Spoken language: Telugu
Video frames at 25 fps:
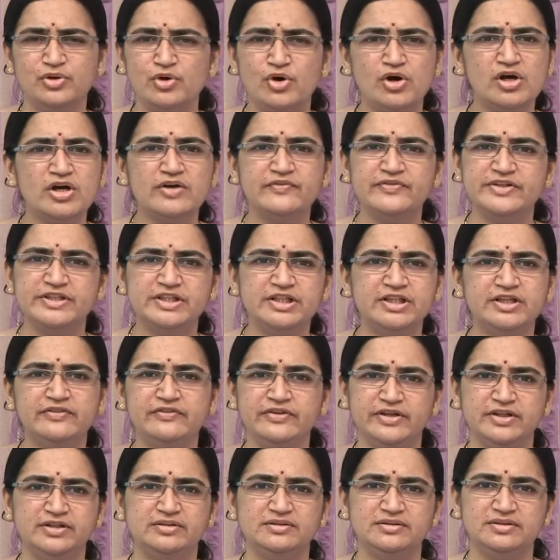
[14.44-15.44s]
లోక
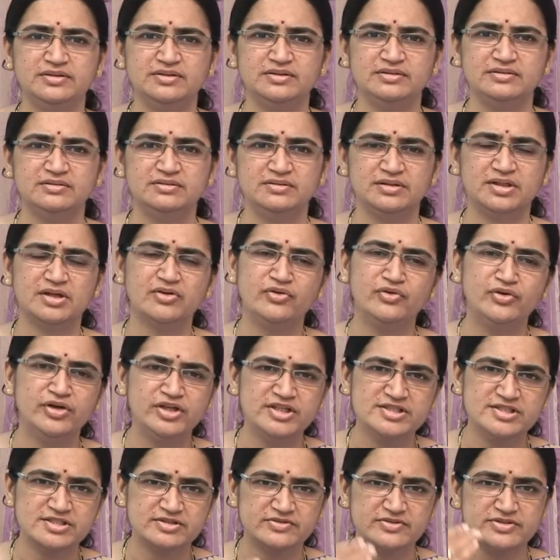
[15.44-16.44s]
విదితమే
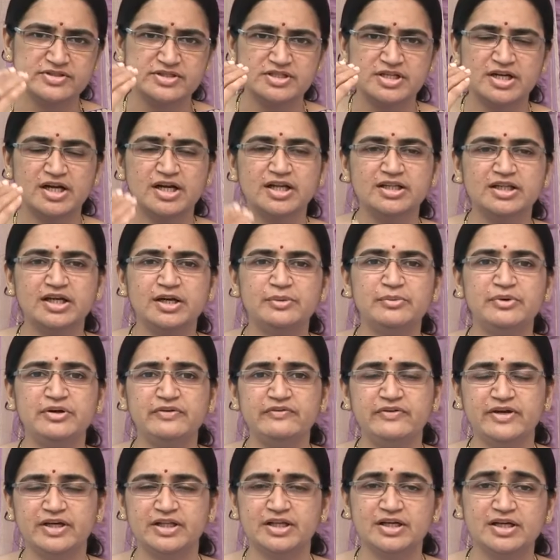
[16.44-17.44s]
కొన్ని సంవత్సరాల
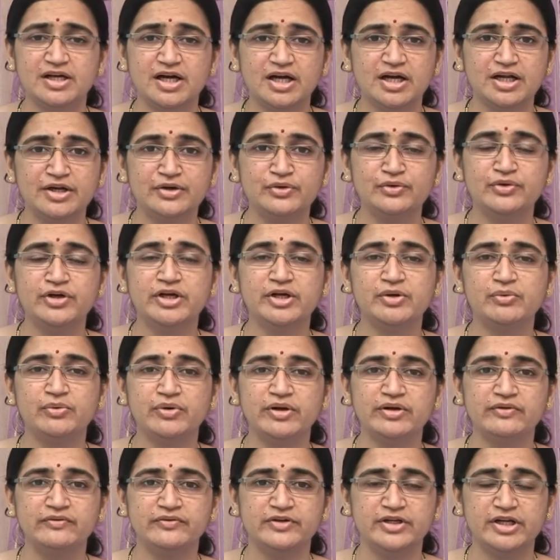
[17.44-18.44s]
తరబడి వేదకాలం నుండి
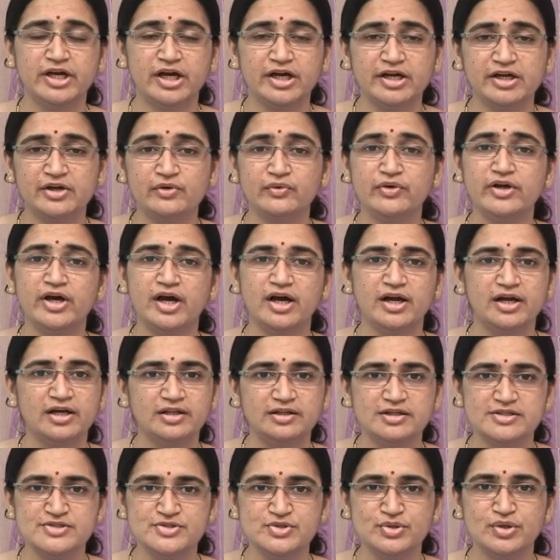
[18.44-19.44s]
కూడా వినాయకుడిని
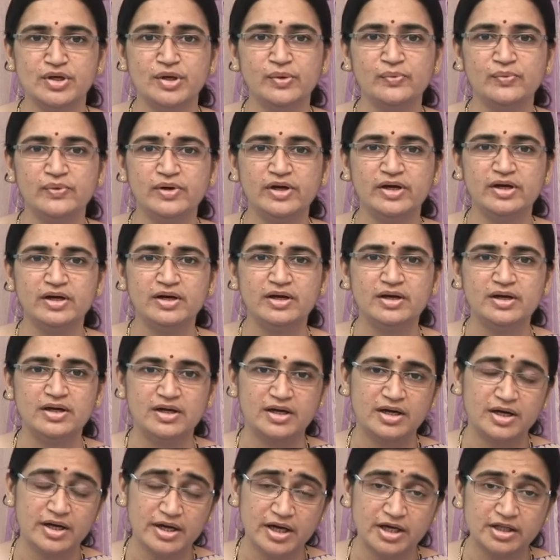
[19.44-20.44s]
ఆరాధిస్తున్నాం
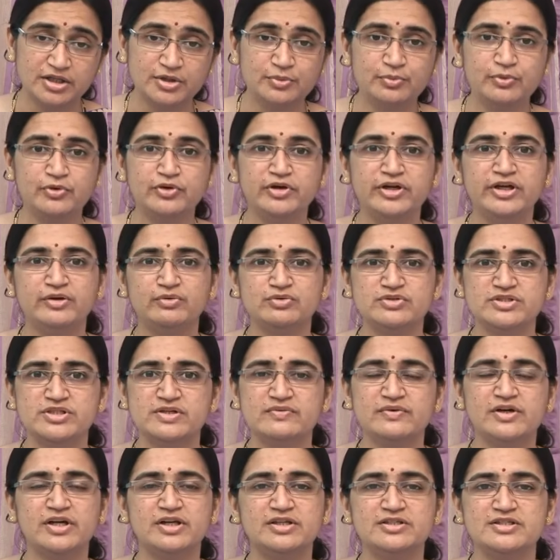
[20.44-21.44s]
గణాధిపుణ్ణి
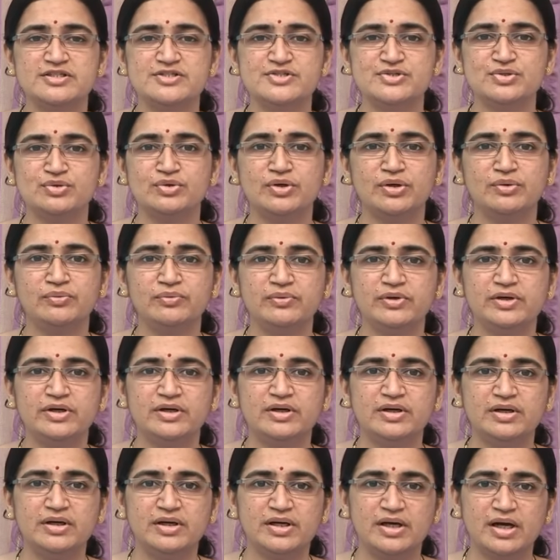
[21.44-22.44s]
ఉత్సవాలు చేస్తున్నాం
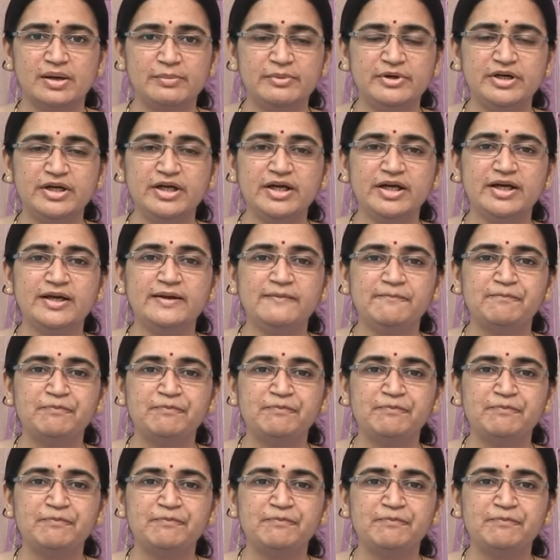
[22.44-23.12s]
కాబట్టి